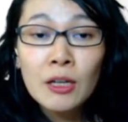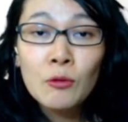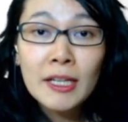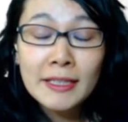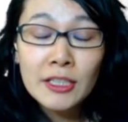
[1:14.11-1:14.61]
O
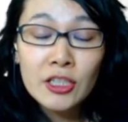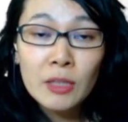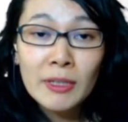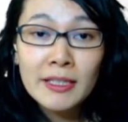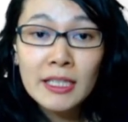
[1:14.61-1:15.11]
SG é
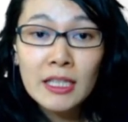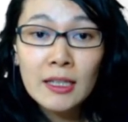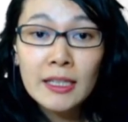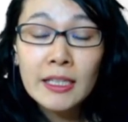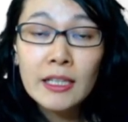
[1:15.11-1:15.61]
uma sigla
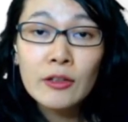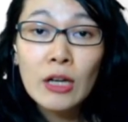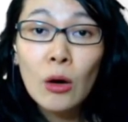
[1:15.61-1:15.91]
aí que a